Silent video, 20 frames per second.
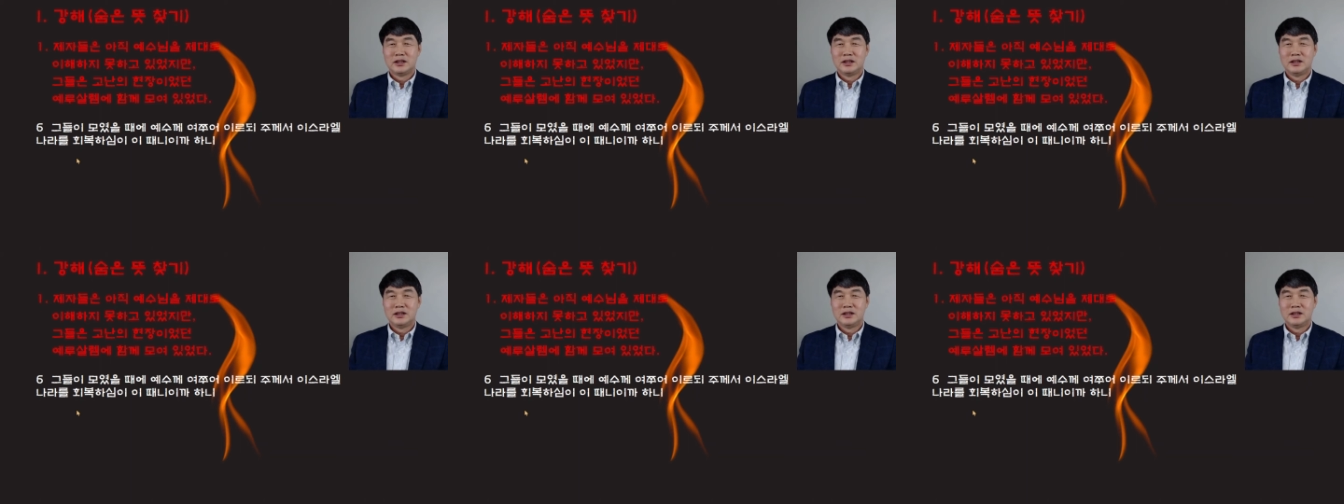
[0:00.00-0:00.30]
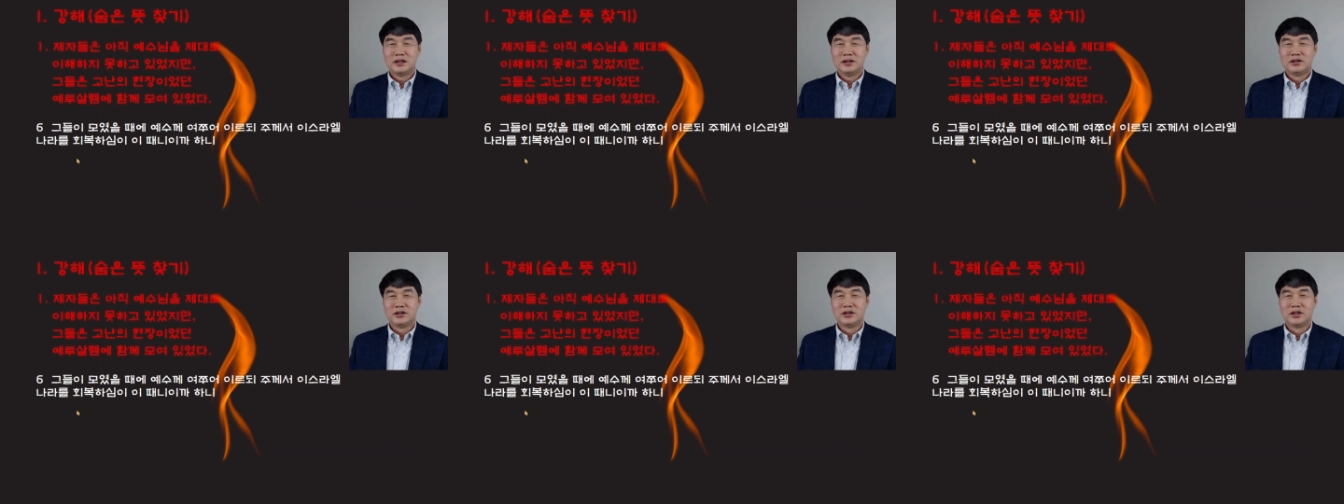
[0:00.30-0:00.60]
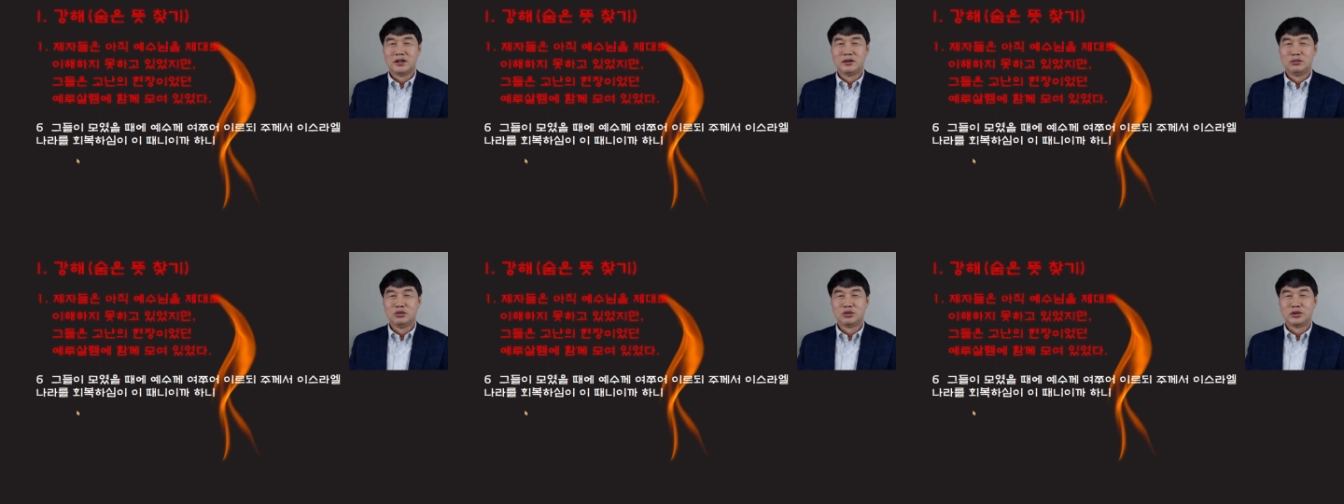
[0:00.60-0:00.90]
이
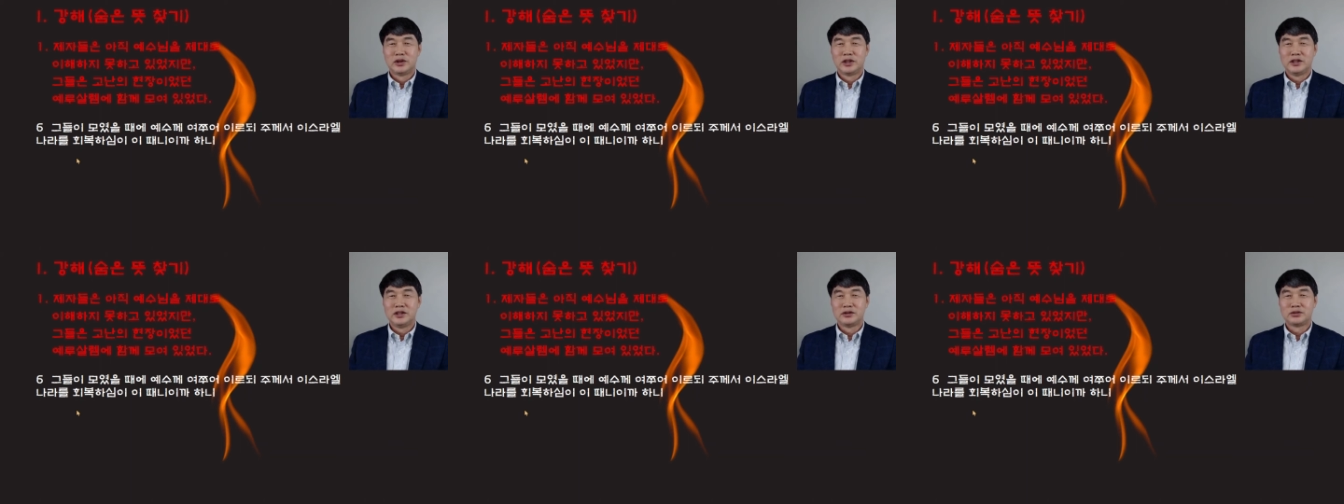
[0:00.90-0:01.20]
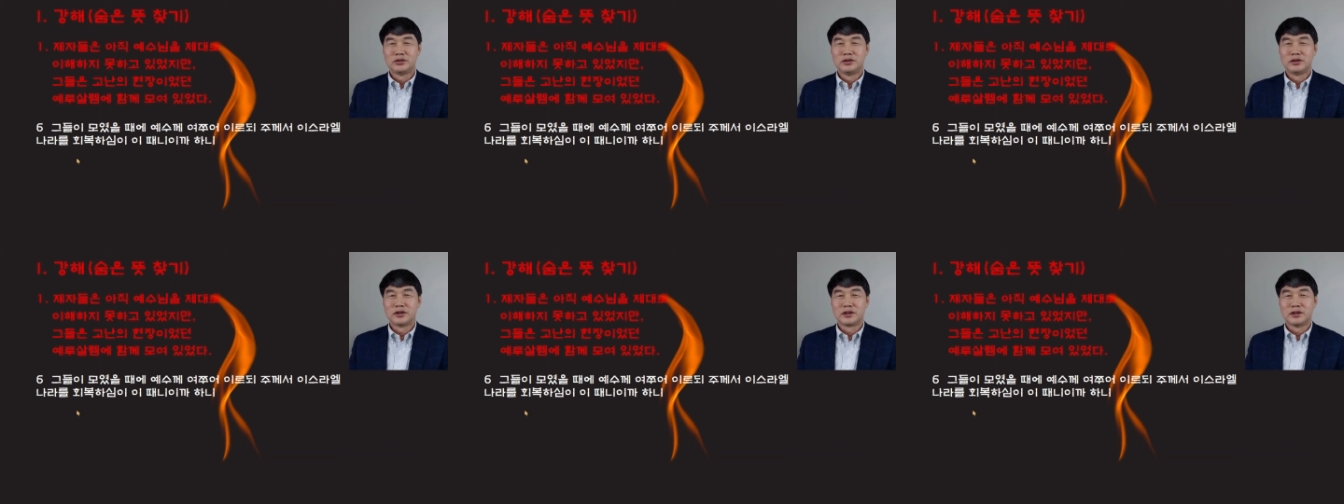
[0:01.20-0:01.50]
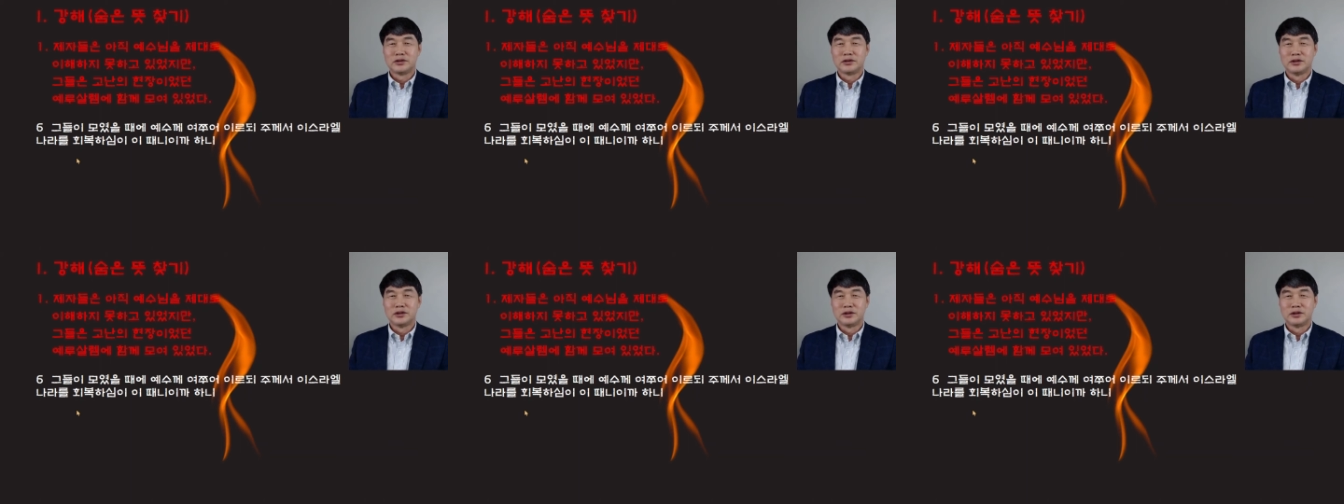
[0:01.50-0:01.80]
질문에
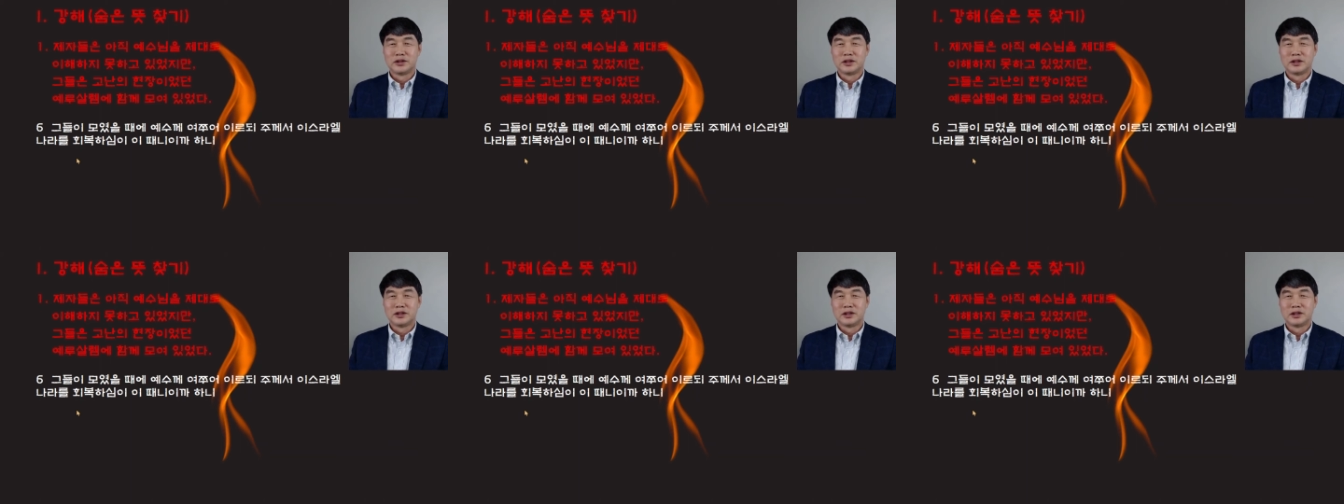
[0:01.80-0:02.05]
예수님께서 어떻게